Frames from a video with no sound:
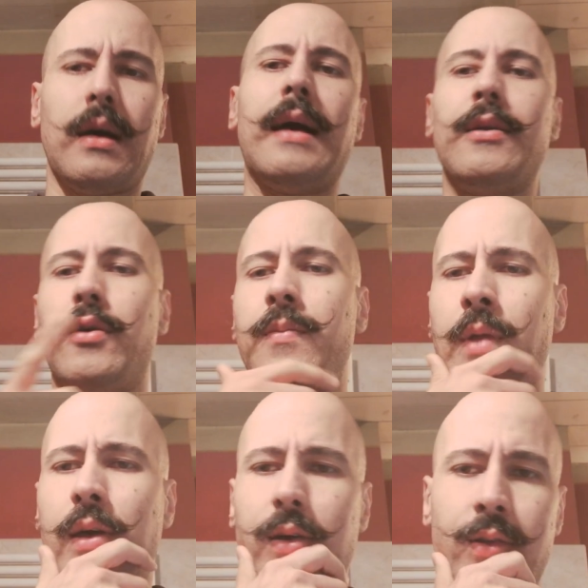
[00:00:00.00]
Ah no,
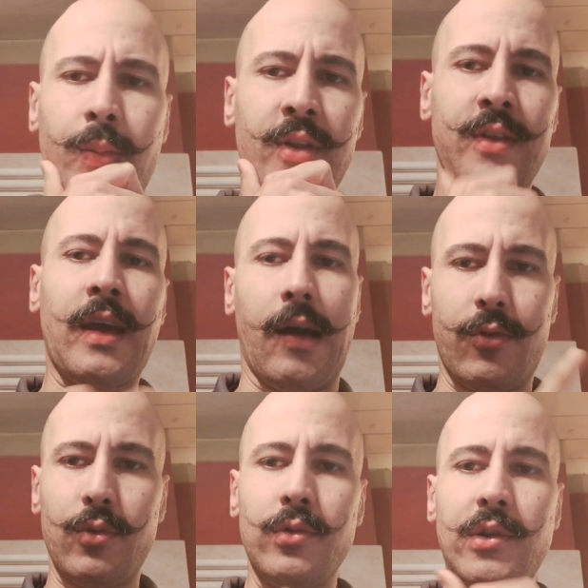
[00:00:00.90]
eh,
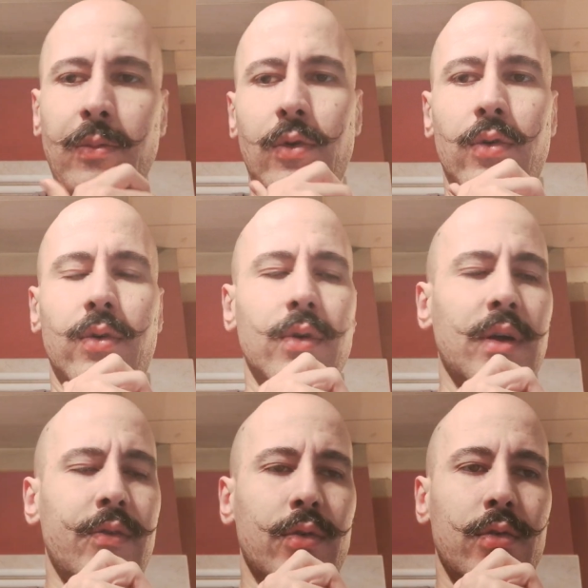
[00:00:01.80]
dimenticavo l'ultimo
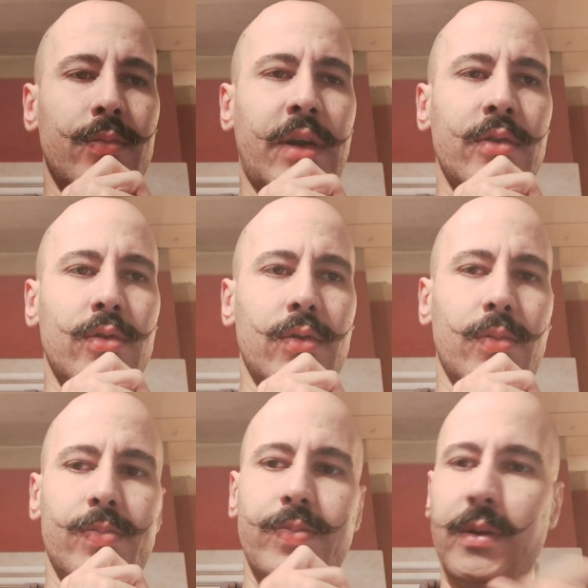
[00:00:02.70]
che avevo
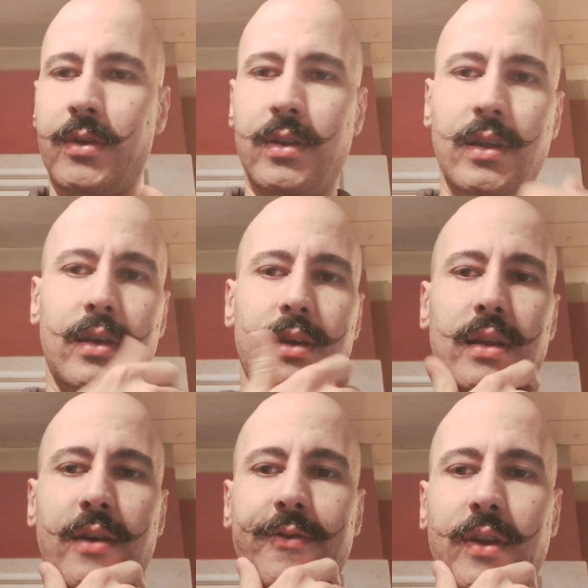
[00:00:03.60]
comprato prima de-
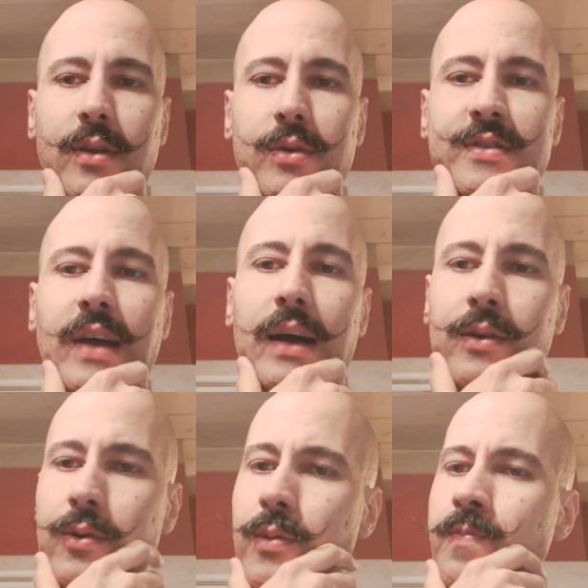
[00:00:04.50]
della fine di
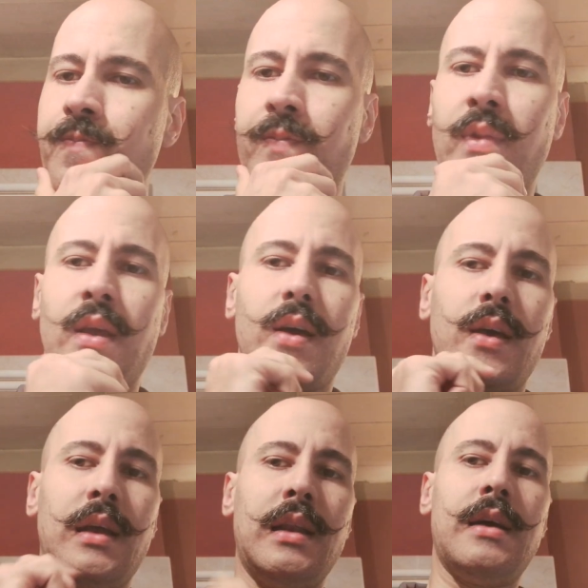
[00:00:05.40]
quest'anno,
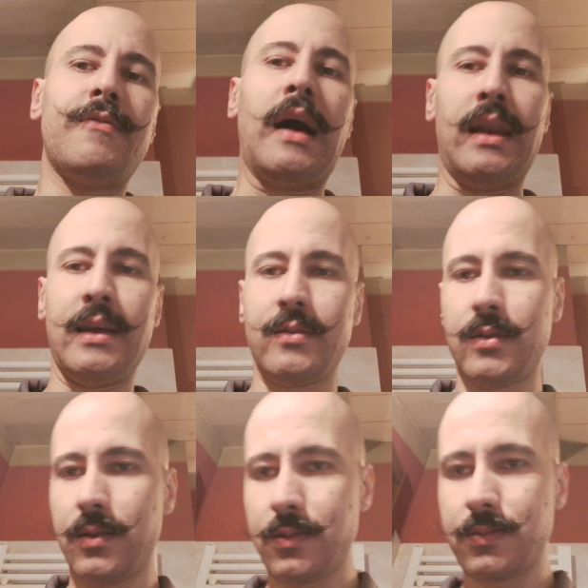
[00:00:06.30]
il
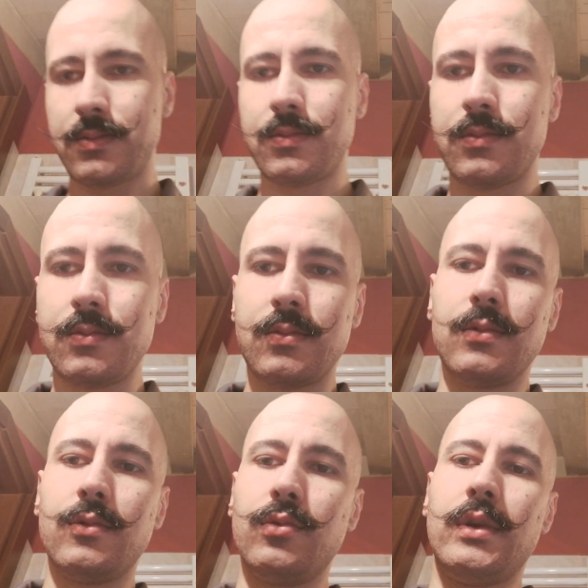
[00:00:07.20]
Ballet,
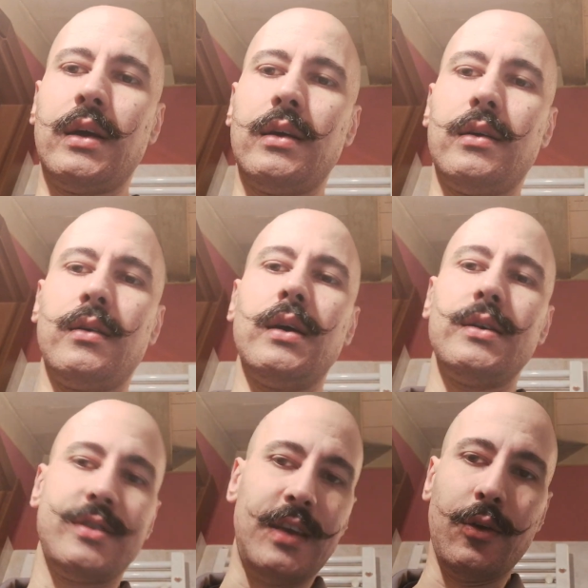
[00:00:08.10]
un eh,
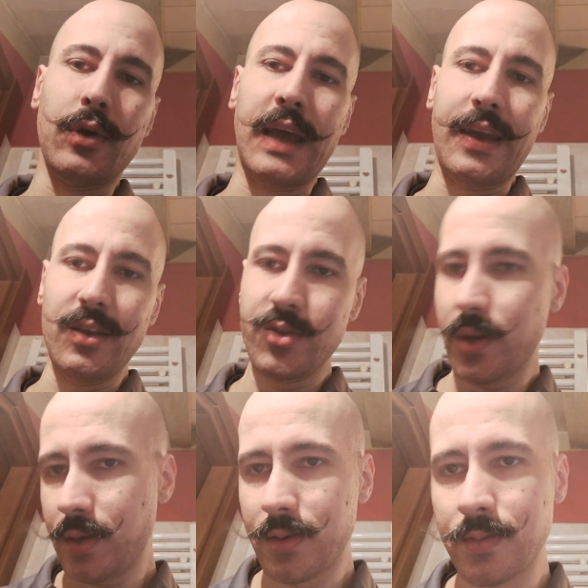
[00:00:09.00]
single
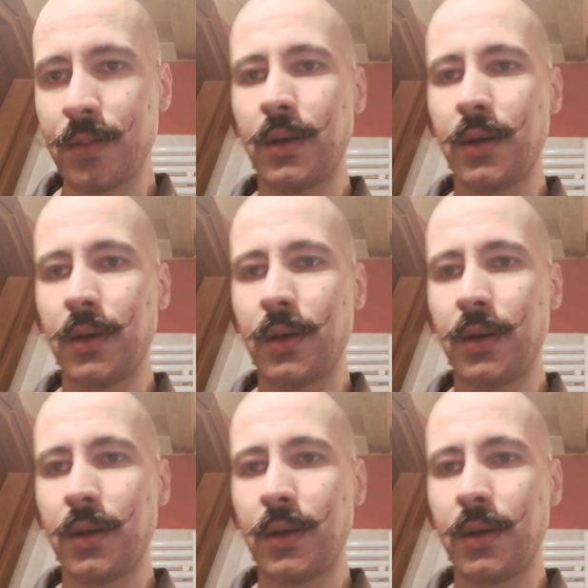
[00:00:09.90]
age